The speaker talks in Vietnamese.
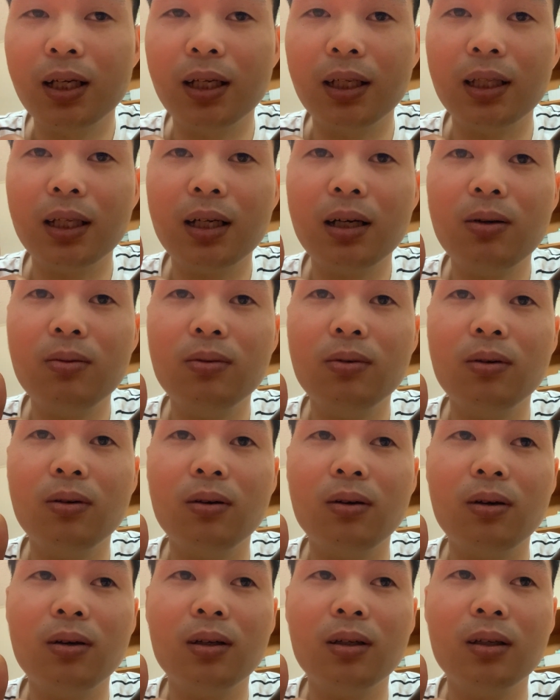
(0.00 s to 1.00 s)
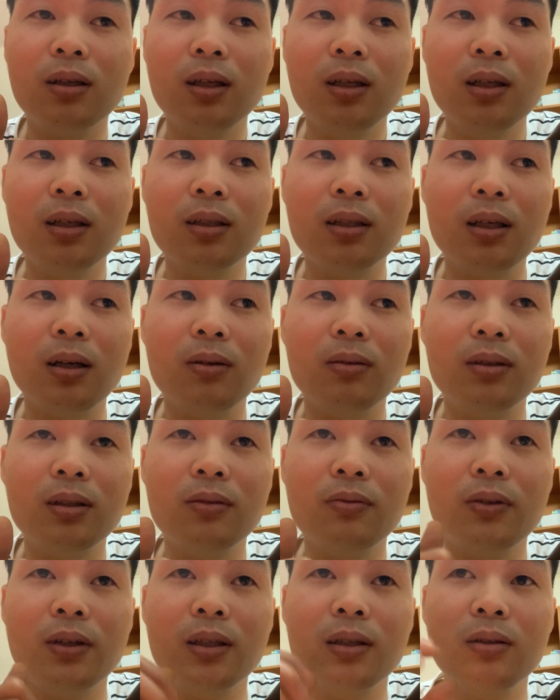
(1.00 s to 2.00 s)
người ta không có kiểu như
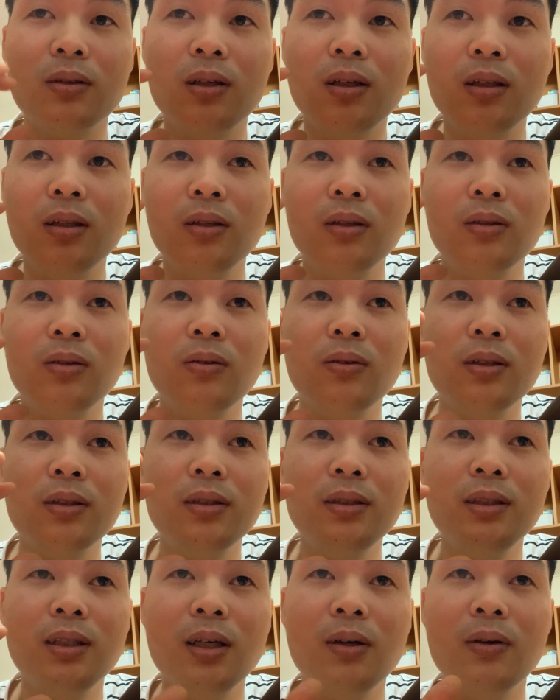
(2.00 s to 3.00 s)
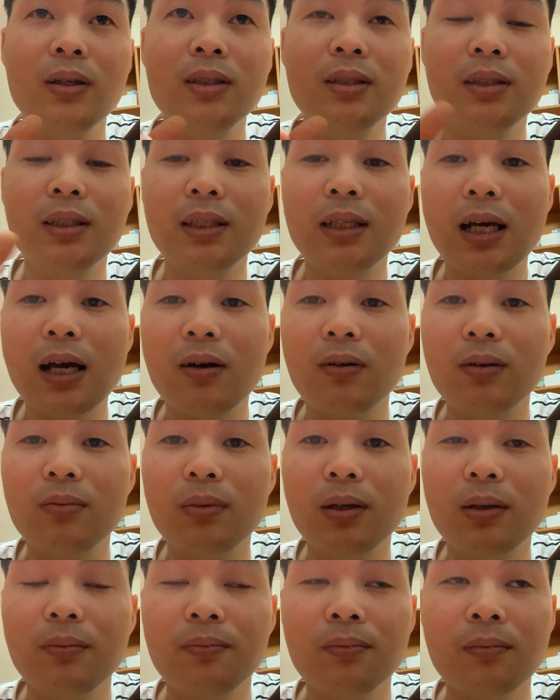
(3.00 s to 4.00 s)
là phải nói nhiều hay như thế nào ấy
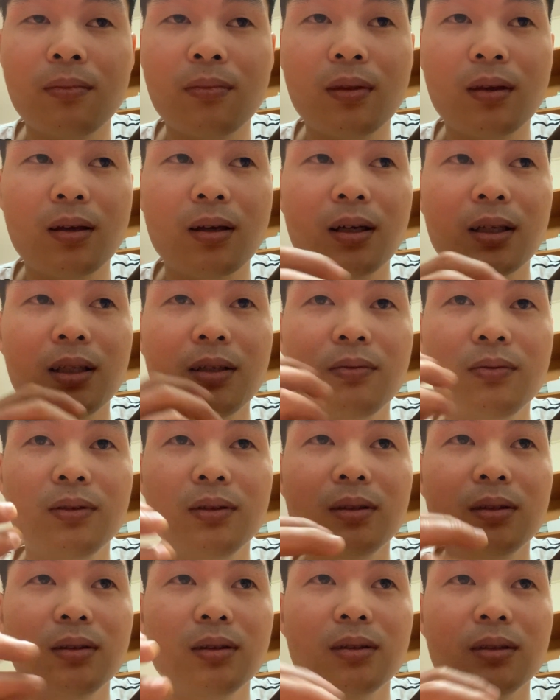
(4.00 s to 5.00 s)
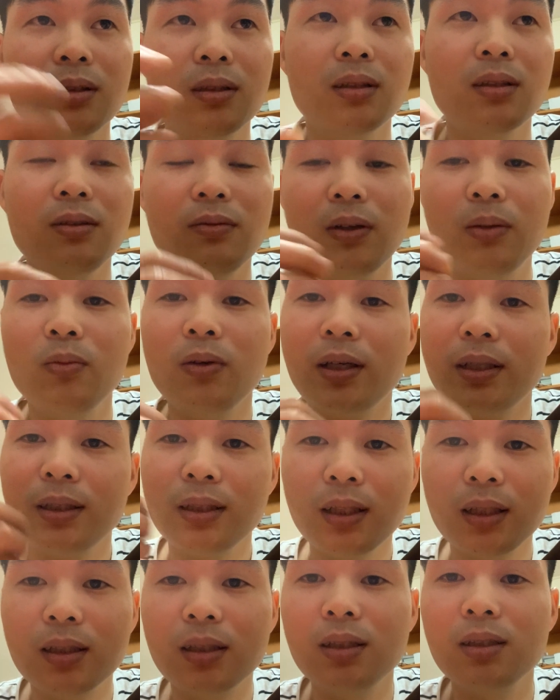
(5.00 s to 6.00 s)
mà ừ, người ta vẫn tư vấn một cách
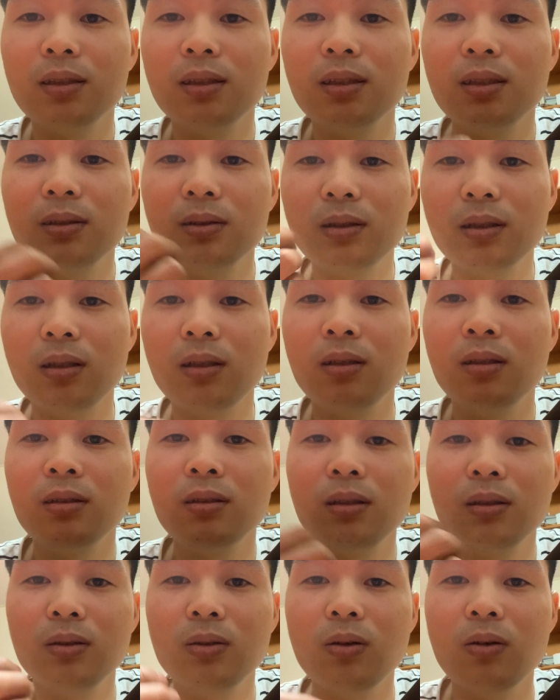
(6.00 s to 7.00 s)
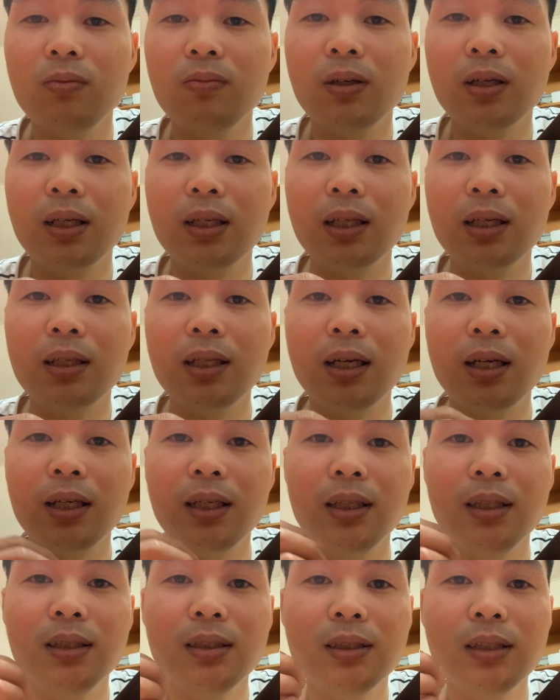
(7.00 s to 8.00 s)
rất là từ từ từ từ tốn và người ta để
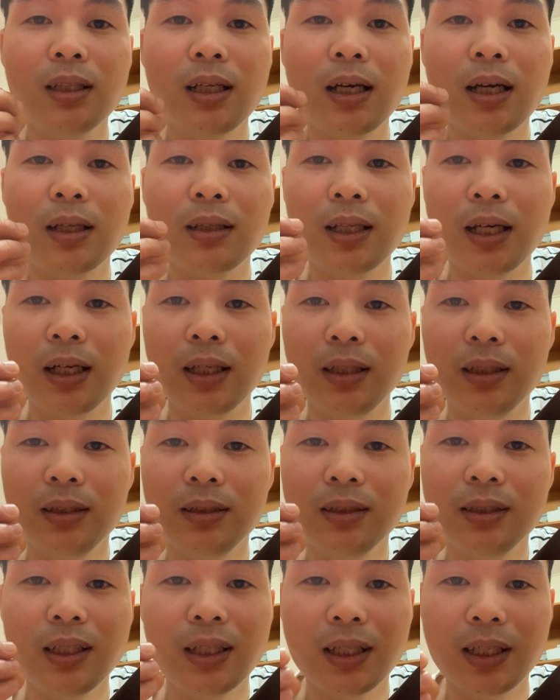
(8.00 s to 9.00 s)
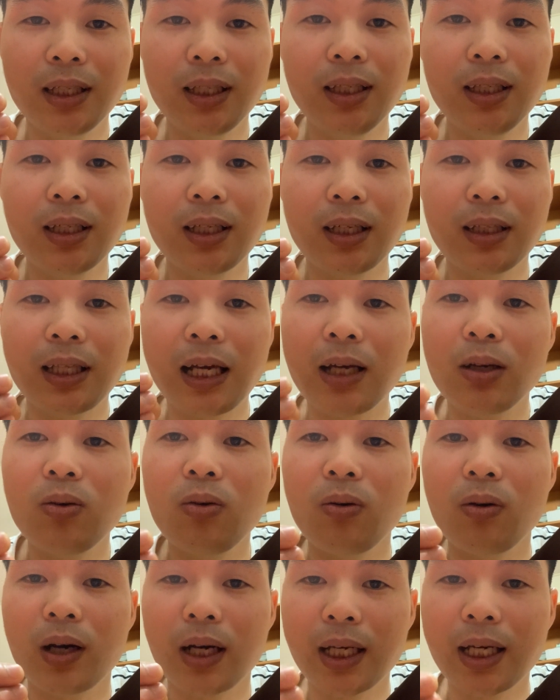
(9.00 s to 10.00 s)
ý rất là để ý rất là kỹ cái thái độ
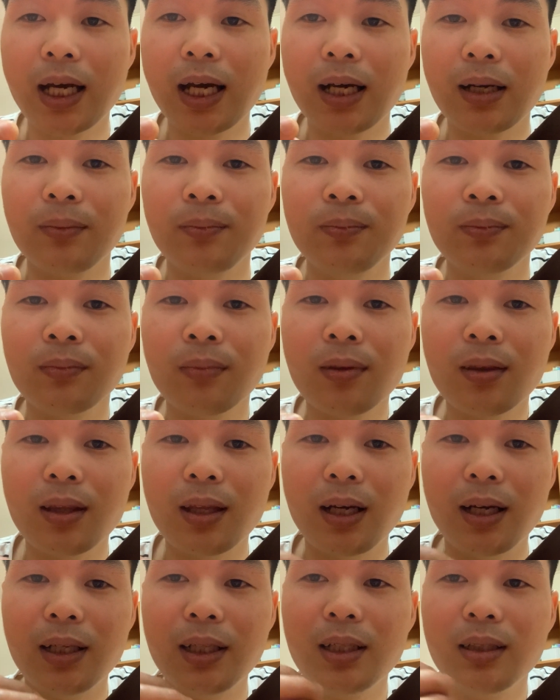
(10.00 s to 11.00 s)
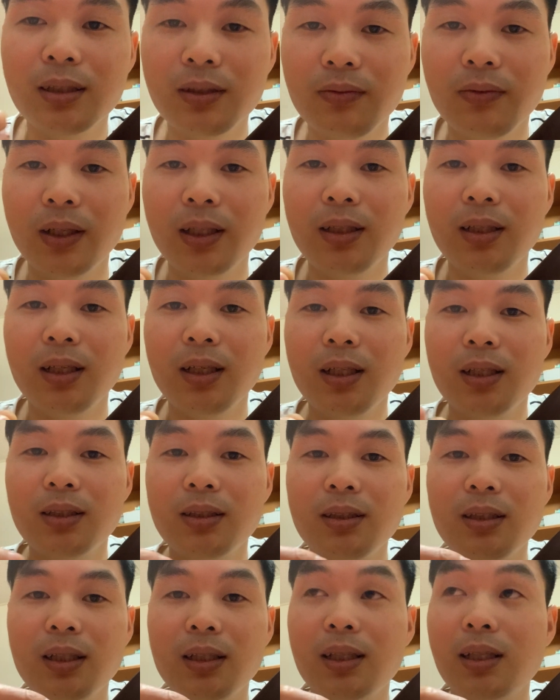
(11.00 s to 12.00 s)
của khách hàng để người ta tư vấn
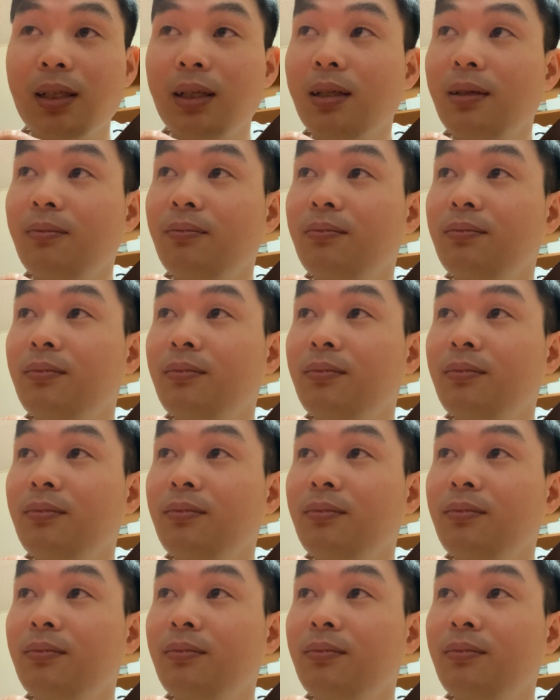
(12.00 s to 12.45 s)
chứ người ta